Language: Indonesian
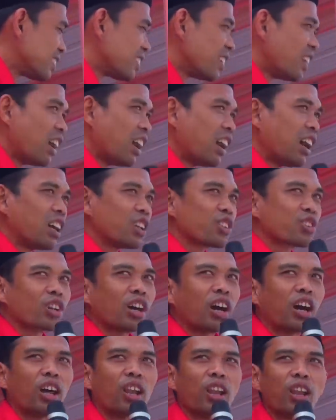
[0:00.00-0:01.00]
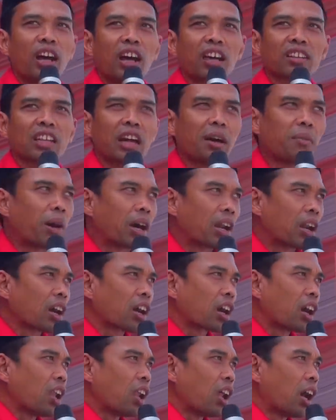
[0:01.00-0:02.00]
Masya Allah,
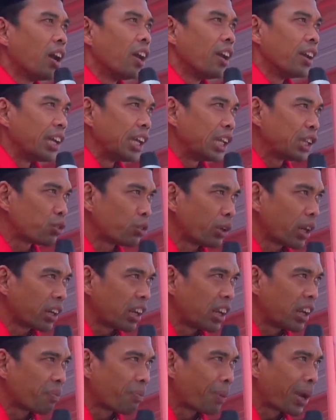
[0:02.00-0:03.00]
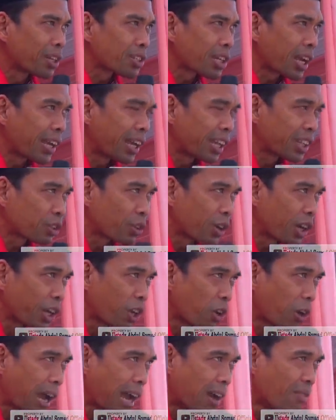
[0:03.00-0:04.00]
tabarakallah. Itu yang di depan saya itu
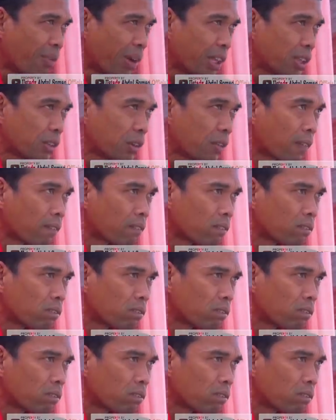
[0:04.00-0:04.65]
gedung apa itu?